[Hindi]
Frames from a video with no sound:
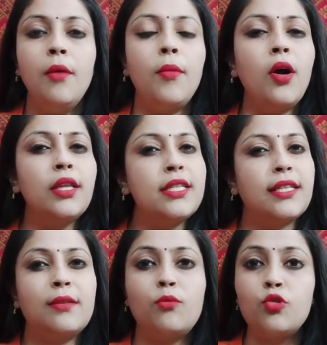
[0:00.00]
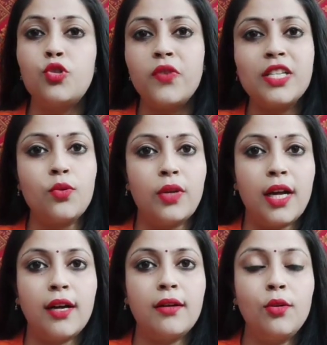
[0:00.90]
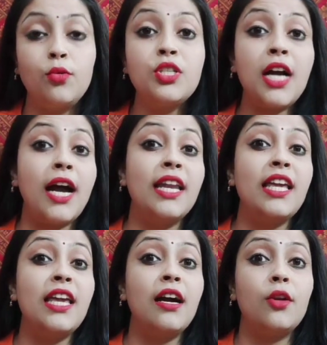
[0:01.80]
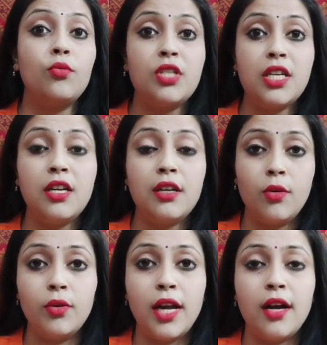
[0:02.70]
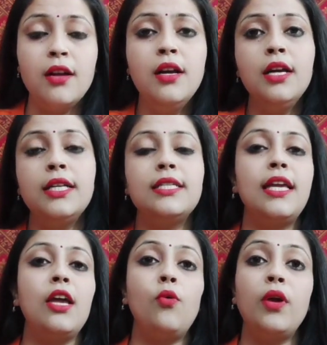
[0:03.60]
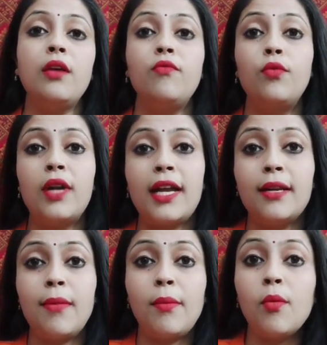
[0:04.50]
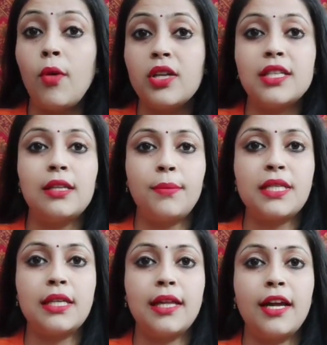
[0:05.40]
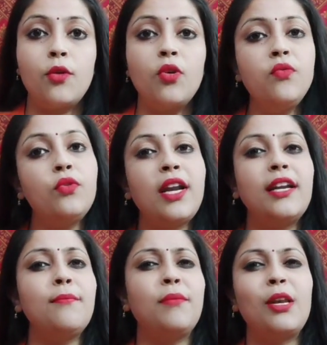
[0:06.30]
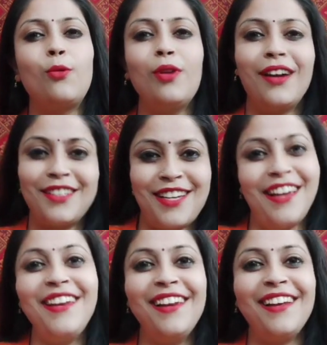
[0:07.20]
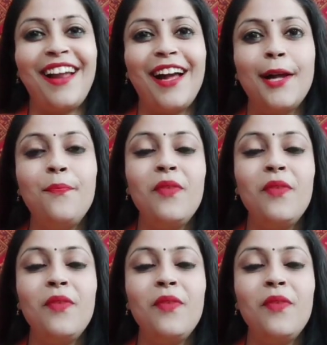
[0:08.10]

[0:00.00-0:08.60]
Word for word: बहुत ही ज़्यादा मूड स्विंग्स होना कुछ खाने की अरुचि होना जैसे कि कोई फूड आइटम आपको बहुत ज़्यादा पसंद है कोई फूड आइटम बिल्कुल अच्छा ही नहीं लग रहा है